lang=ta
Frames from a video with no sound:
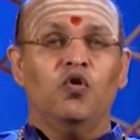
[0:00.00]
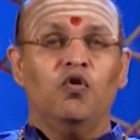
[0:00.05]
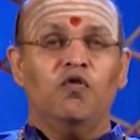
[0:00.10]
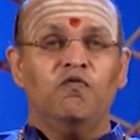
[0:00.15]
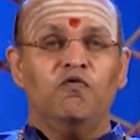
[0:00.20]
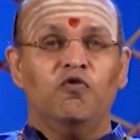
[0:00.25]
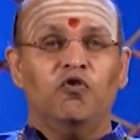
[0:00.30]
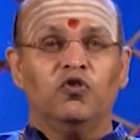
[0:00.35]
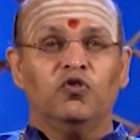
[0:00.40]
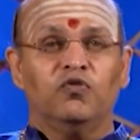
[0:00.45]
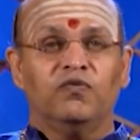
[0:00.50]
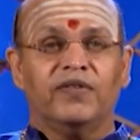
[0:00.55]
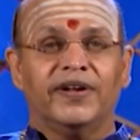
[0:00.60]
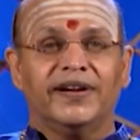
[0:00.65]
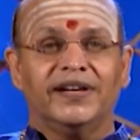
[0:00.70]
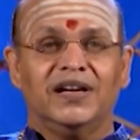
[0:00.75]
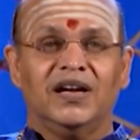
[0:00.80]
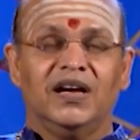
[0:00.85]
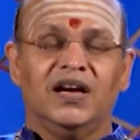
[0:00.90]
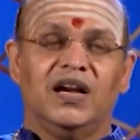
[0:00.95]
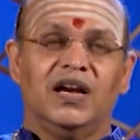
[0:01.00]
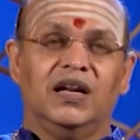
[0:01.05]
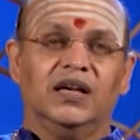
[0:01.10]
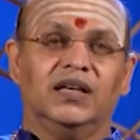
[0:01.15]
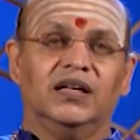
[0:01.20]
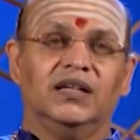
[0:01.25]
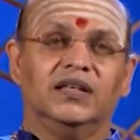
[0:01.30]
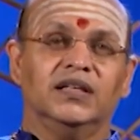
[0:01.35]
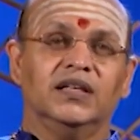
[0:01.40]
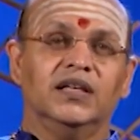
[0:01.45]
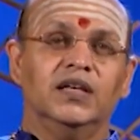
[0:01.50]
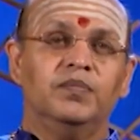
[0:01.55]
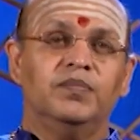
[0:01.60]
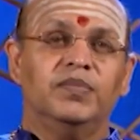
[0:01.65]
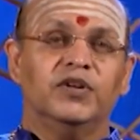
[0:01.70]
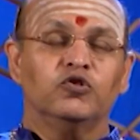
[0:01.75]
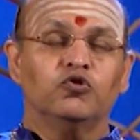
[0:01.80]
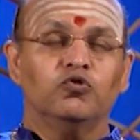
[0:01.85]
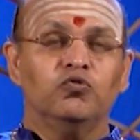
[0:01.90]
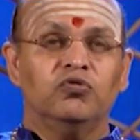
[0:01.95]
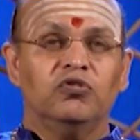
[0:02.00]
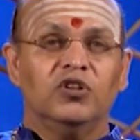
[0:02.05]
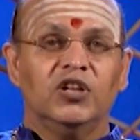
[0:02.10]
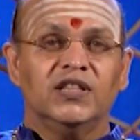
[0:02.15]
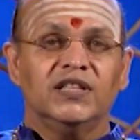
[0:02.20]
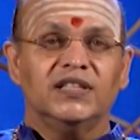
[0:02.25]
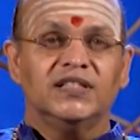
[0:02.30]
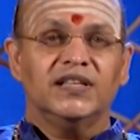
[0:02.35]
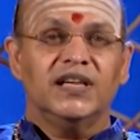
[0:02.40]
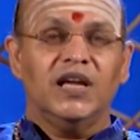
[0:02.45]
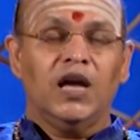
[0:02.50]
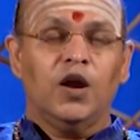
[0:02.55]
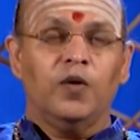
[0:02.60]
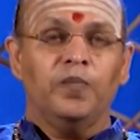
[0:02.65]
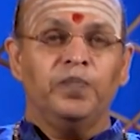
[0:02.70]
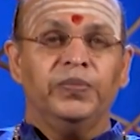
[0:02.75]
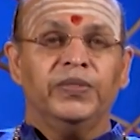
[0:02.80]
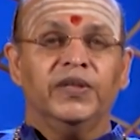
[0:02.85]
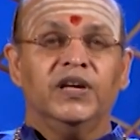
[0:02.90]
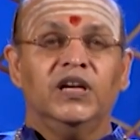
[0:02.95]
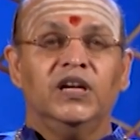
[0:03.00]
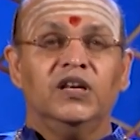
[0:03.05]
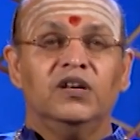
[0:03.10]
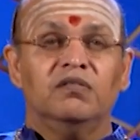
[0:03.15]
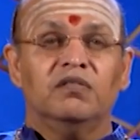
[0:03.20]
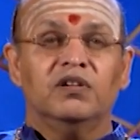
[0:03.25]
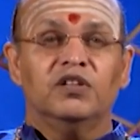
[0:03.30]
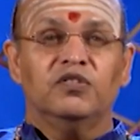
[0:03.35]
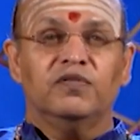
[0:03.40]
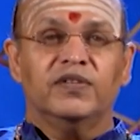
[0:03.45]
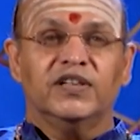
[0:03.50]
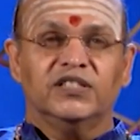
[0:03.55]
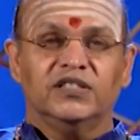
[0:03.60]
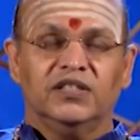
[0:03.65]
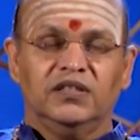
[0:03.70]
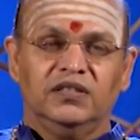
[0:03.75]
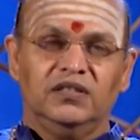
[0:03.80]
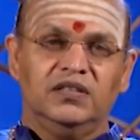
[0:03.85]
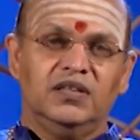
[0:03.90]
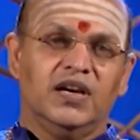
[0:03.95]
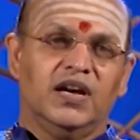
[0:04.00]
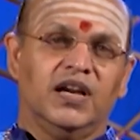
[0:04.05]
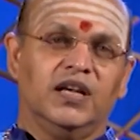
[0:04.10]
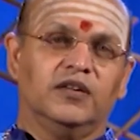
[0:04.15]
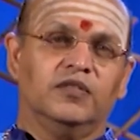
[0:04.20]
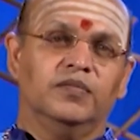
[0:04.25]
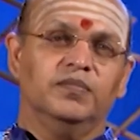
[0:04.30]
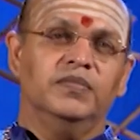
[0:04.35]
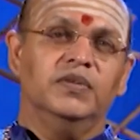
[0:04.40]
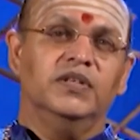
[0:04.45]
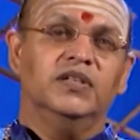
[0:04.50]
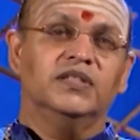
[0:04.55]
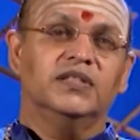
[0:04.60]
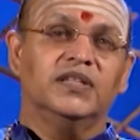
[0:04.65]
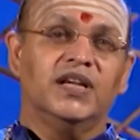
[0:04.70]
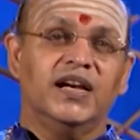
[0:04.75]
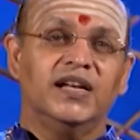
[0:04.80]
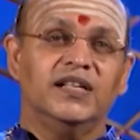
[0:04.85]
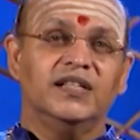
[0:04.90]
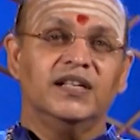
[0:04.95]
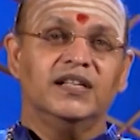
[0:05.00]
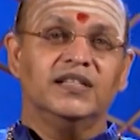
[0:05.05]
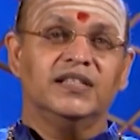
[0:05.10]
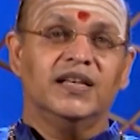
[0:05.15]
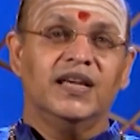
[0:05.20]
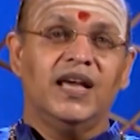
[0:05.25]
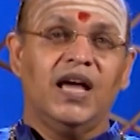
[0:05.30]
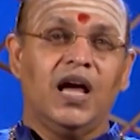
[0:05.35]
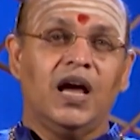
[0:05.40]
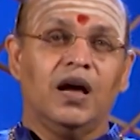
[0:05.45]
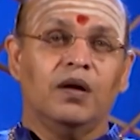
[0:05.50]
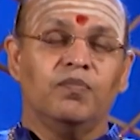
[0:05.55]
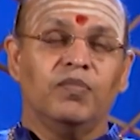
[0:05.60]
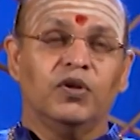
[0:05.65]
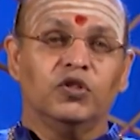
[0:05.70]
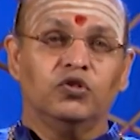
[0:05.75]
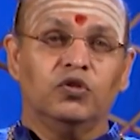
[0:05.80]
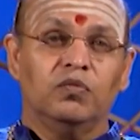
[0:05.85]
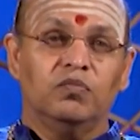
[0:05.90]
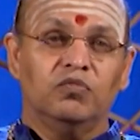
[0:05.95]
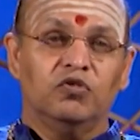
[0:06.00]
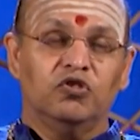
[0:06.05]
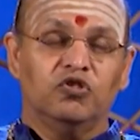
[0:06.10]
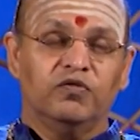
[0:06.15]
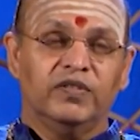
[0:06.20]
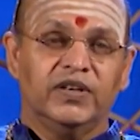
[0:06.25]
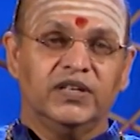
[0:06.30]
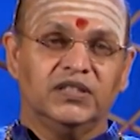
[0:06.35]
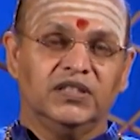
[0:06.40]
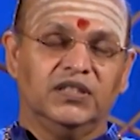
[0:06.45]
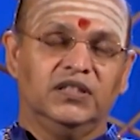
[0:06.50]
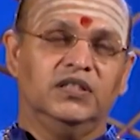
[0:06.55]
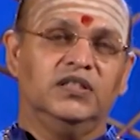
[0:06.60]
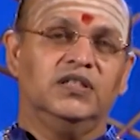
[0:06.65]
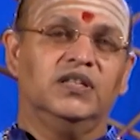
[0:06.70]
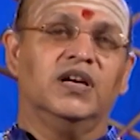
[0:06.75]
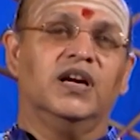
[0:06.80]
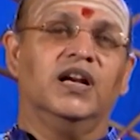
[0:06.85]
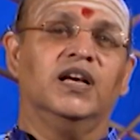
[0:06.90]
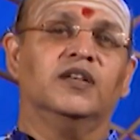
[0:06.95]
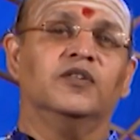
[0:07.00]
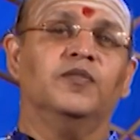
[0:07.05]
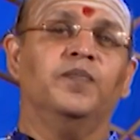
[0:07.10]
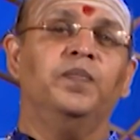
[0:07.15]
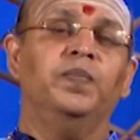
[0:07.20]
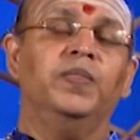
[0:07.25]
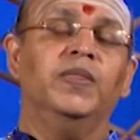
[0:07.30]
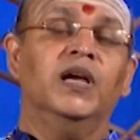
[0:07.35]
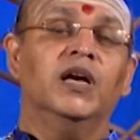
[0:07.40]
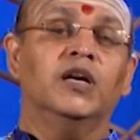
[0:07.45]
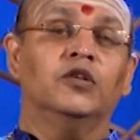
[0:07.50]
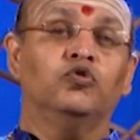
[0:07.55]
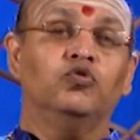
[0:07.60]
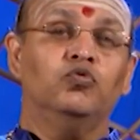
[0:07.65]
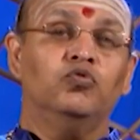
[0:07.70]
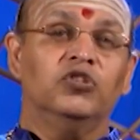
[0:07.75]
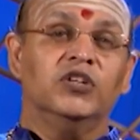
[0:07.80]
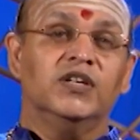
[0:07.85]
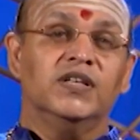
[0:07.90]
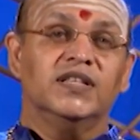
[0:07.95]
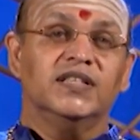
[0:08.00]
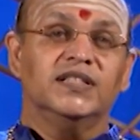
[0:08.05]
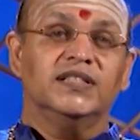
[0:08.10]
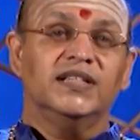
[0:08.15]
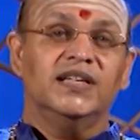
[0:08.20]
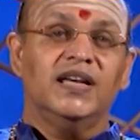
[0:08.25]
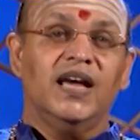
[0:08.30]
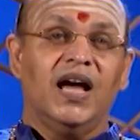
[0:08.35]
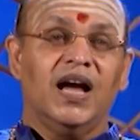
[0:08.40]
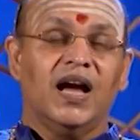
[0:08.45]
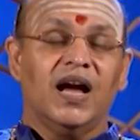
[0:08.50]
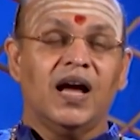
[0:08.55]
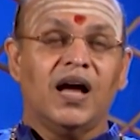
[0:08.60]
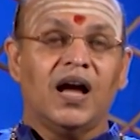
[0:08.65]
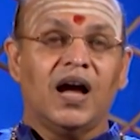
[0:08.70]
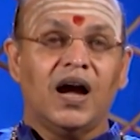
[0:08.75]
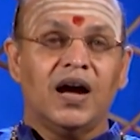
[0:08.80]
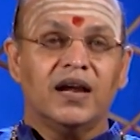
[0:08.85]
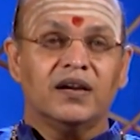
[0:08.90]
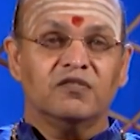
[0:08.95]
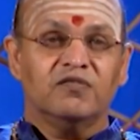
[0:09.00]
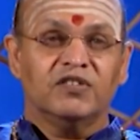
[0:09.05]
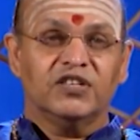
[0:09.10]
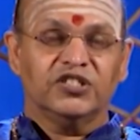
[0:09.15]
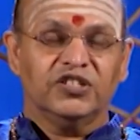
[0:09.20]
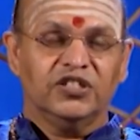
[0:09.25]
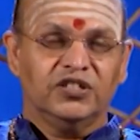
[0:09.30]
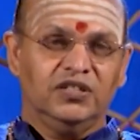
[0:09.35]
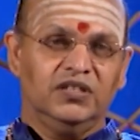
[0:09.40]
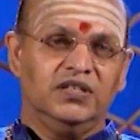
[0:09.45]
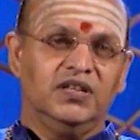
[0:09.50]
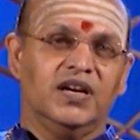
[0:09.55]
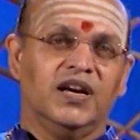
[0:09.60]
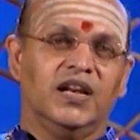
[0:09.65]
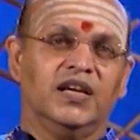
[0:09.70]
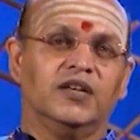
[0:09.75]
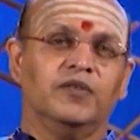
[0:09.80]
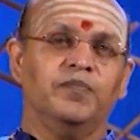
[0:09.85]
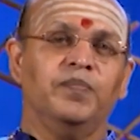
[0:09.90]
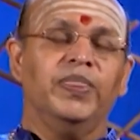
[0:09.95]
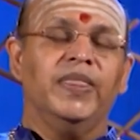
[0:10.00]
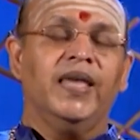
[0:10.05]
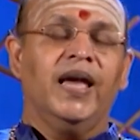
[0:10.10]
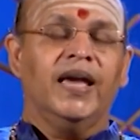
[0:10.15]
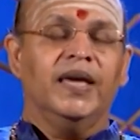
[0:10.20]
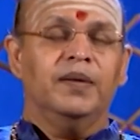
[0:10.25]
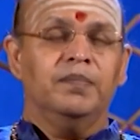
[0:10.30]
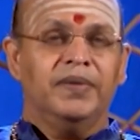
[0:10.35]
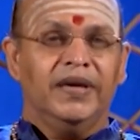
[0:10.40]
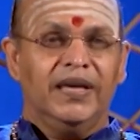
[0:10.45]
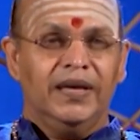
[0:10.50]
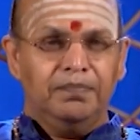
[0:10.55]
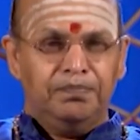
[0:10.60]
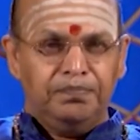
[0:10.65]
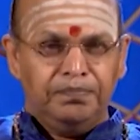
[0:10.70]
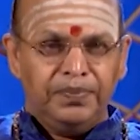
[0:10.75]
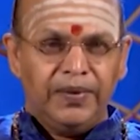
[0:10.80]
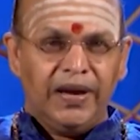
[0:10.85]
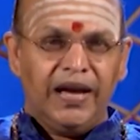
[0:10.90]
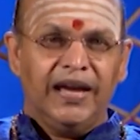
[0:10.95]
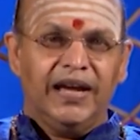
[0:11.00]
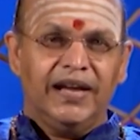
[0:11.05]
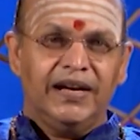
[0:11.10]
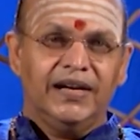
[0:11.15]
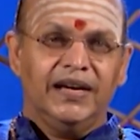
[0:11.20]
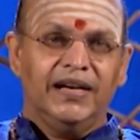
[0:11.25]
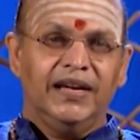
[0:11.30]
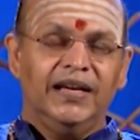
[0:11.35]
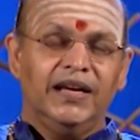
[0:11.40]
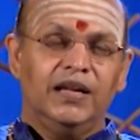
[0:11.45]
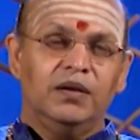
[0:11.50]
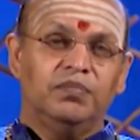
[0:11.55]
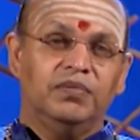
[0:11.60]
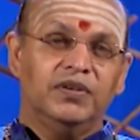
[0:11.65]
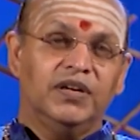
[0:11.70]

ஒவ்வொரு வருட காலங்களுக்கு இப்போ சுக்கர திசையா இருபது வருஷத்துக்கு நடக்கும் சனி திசையா பத்தொம்போது வருஷத்துக்கு நடக்கும் சூரிய திசையா ஆறு வருஷத்துக்கு நடக்கும் இப்போ இப்போ என்ன நீங்கள்